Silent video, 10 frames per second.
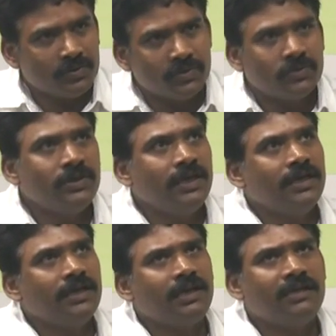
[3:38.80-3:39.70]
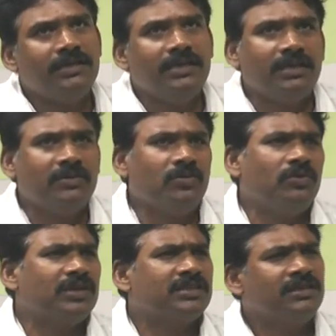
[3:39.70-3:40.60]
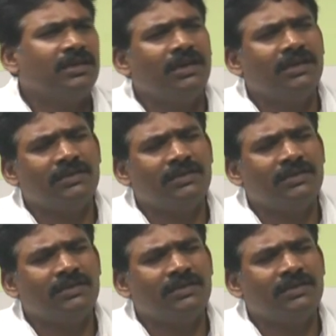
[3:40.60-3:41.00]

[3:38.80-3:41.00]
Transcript: చూస్తుంటే అది ఎంతో కష్టంగా